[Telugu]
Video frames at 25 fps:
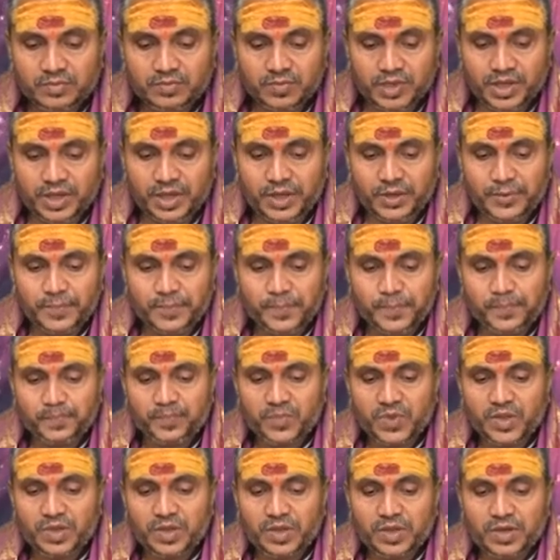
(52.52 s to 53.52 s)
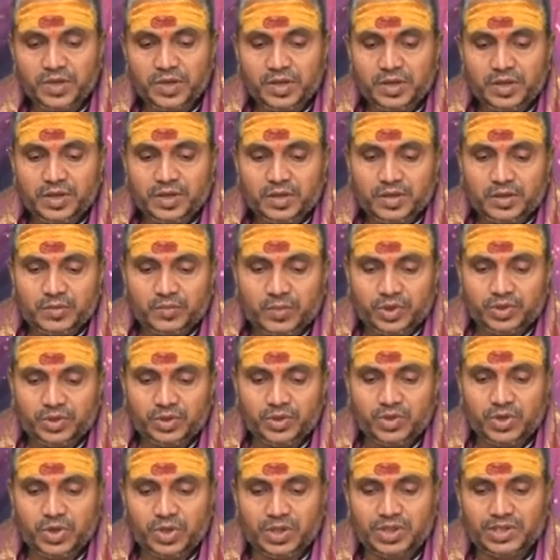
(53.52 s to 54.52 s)
మరి
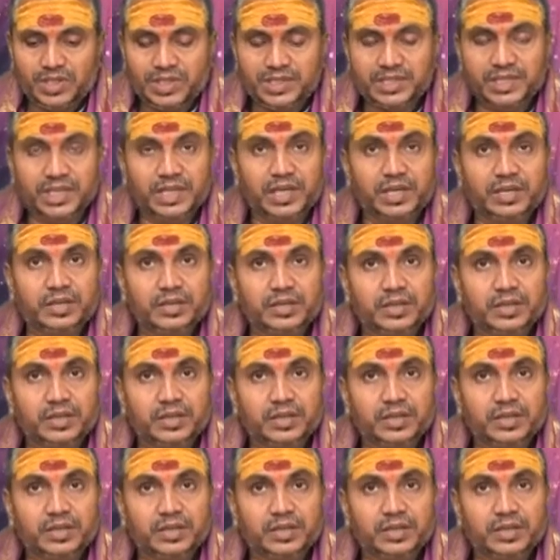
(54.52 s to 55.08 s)
మొత్తం శోధన చేస్తే